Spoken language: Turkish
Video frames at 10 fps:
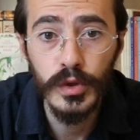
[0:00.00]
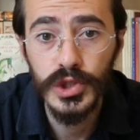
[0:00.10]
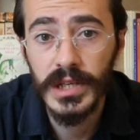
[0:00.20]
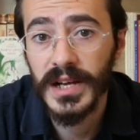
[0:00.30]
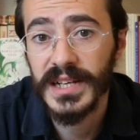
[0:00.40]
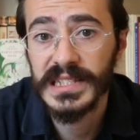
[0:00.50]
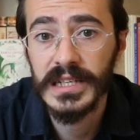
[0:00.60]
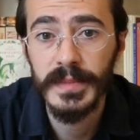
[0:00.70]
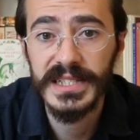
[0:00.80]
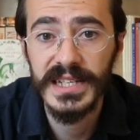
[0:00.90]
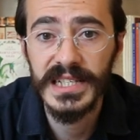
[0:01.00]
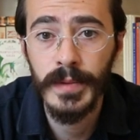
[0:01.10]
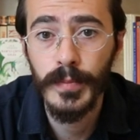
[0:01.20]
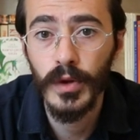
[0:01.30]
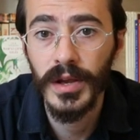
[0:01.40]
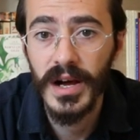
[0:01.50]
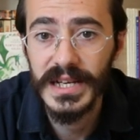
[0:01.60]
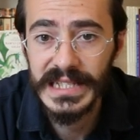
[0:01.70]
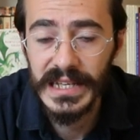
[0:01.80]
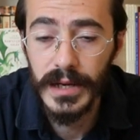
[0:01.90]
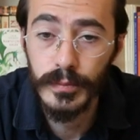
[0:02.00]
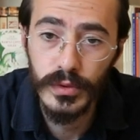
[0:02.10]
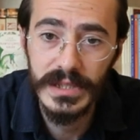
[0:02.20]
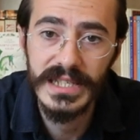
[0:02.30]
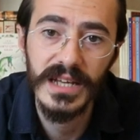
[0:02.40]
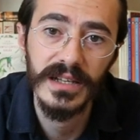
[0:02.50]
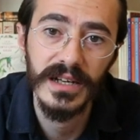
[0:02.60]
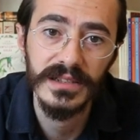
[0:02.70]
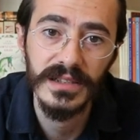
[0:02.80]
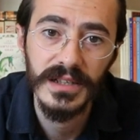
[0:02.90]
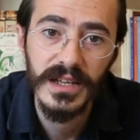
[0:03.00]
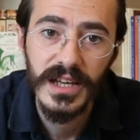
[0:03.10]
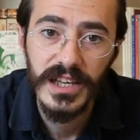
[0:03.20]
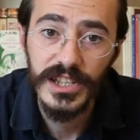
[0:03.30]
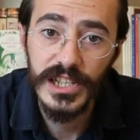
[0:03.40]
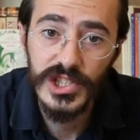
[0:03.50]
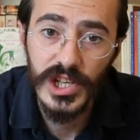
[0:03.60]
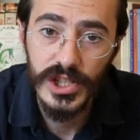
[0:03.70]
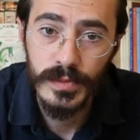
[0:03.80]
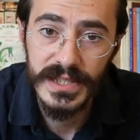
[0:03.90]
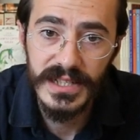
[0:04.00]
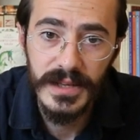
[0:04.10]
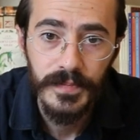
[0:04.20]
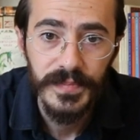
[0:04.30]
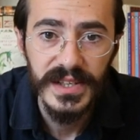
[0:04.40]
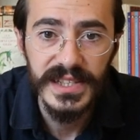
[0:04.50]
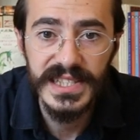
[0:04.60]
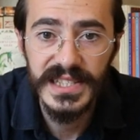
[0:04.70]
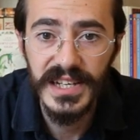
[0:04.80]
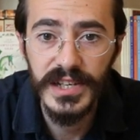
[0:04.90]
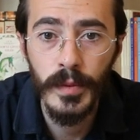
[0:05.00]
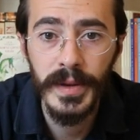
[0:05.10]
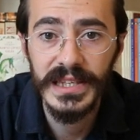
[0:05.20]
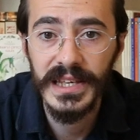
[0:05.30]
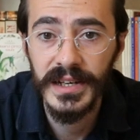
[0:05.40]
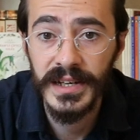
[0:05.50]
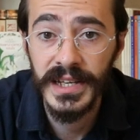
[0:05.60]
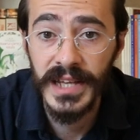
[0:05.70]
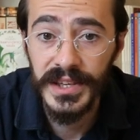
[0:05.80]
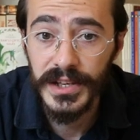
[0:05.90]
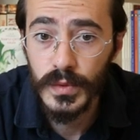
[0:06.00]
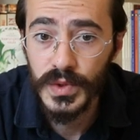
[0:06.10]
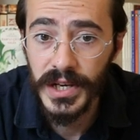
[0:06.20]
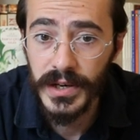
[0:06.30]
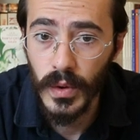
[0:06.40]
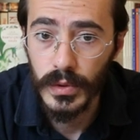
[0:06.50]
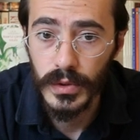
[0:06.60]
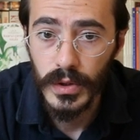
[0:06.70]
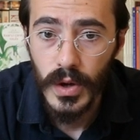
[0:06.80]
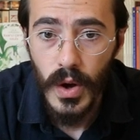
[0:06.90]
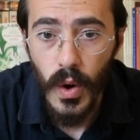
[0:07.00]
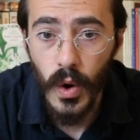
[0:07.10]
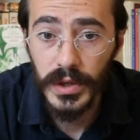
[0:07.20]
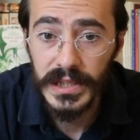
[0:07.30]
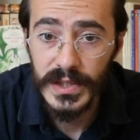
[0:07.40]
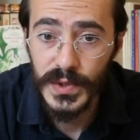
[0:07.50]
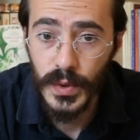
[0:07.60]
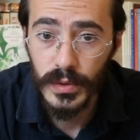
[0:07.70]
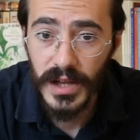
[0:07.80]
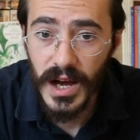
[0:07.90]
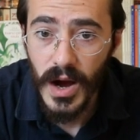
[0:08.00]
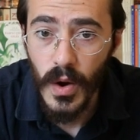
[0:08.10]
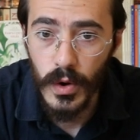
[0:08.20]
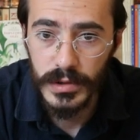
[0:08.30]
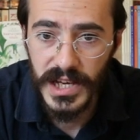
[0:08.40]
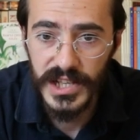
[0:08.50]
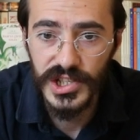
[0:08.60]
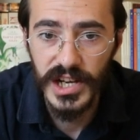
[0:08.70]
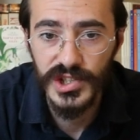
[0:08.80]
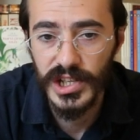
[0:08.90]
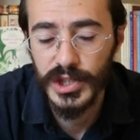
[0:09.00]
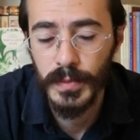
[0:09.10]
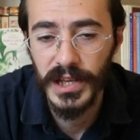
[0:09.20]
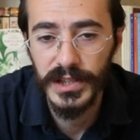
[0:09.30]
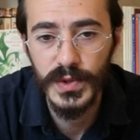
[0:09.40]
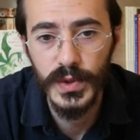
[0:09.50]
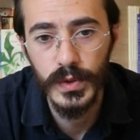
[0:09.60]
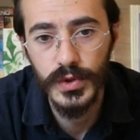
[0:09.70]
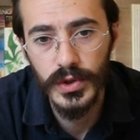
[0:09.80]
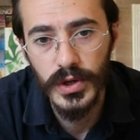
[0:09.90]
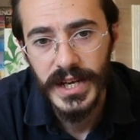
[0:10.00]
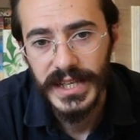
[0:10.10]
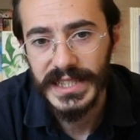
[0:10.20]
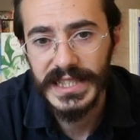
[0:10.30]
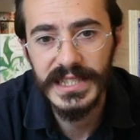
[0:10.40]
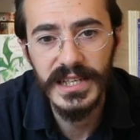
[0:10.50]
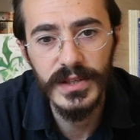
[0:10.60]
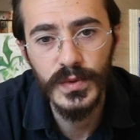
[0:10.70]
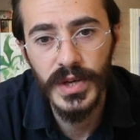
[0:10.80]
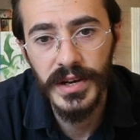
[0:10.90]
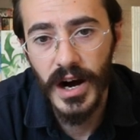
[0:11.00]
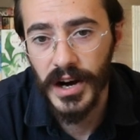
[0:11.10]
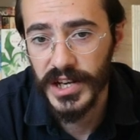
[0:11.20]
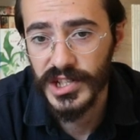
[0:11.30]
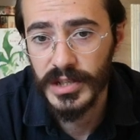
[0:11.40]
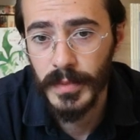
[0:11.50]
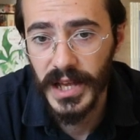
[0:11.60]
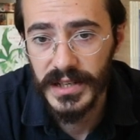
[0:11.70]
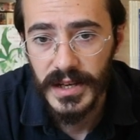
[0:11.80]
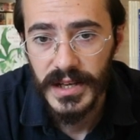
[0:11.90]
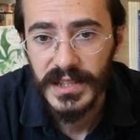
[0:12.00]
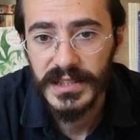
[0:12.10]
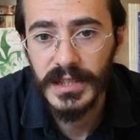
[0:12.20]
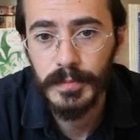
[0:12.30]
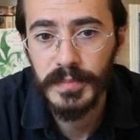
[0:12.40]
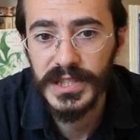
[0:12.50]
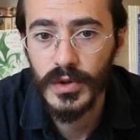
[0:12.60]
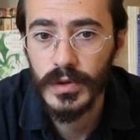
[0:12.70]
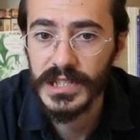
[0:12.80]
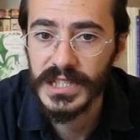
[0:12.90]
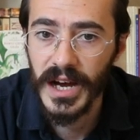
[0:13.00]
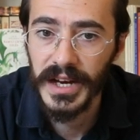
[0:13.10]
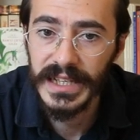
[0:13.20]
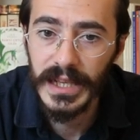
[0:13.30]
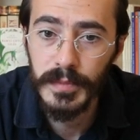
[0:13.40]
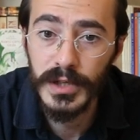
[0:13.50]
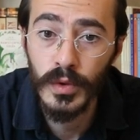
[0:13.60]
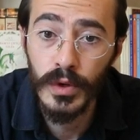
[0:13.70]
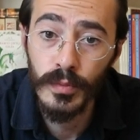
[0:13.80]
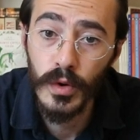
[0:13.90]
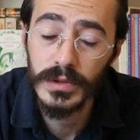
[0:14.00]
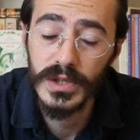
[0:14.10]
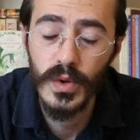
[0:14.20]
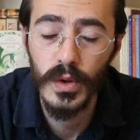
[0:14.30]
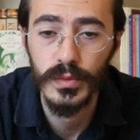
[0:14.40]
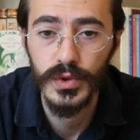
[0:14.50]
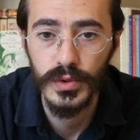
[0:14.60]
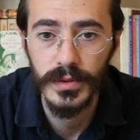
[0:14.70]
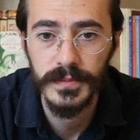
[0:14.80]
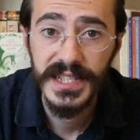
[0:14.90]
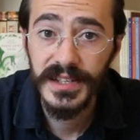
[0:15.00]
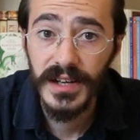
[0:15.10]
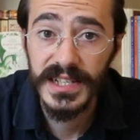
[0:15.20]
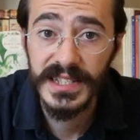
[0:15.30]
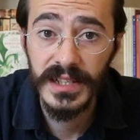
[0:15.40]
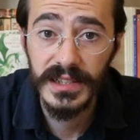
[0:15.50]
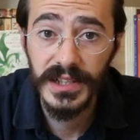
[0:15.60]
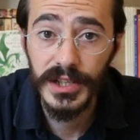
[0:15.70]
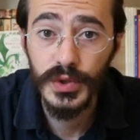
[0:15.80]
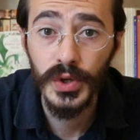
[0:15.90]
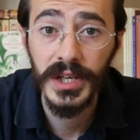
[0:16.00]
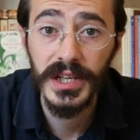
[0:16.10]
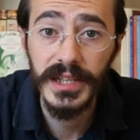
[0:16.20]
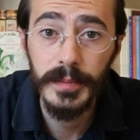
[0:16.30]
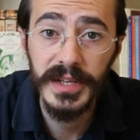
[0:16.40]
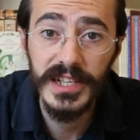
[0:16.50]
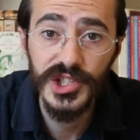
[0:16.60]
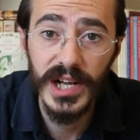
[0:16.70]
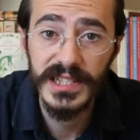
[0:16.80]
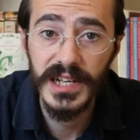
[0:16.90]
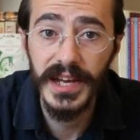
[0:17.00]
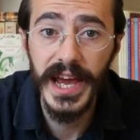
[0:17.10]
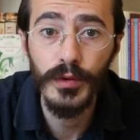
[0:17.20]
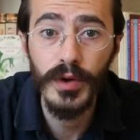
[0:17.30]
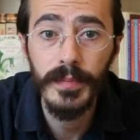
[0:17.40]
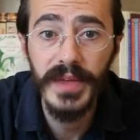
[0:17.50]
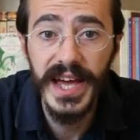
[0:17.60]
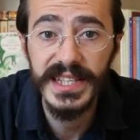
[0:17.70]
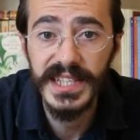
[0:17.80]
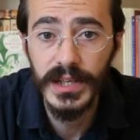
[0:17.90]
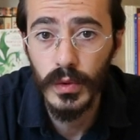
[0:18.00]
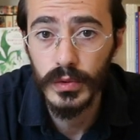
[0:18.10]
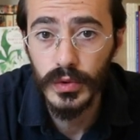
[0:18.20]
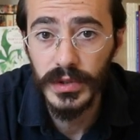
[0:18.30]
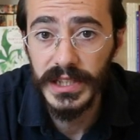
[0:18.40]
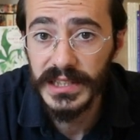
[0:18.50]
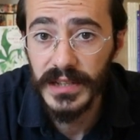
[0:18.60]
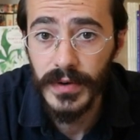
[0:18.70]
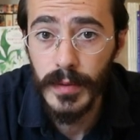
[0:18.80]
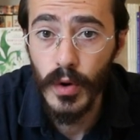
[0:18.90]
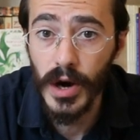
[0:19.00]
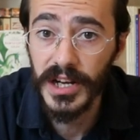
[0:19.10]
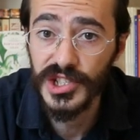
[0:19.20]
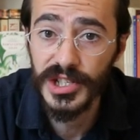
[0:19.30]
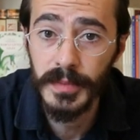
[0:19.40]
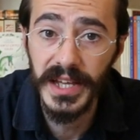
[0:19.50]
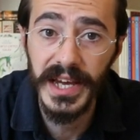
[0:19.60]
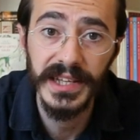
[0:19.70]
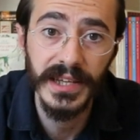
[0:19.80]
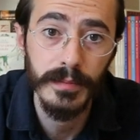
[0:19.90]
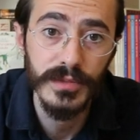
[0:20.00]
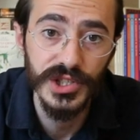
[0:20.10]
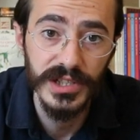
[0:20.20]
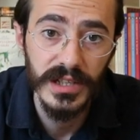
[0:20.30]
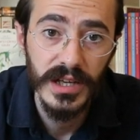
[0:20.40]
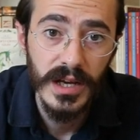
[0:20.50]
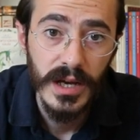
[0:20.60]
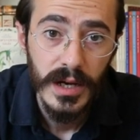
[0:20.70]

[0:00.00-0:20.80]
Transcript: ve buluşlarını hazırlamasına sebep olan hastalar bu insanlardı. İlk çalışması isteri nöbetlerinin nedenleri üzerine oldu. 10 yılın sonunda ortaya çıkan çalışmaların sonucu isteri üzerine araştırmalar tıp psikolojisi tarihinde bir dönüm noktası olmuştu. Sinir hastalıklarının kökeninde bilinçaltının en önemli etken olduğu ilk defa bu araştırmada yayınlanmıştı.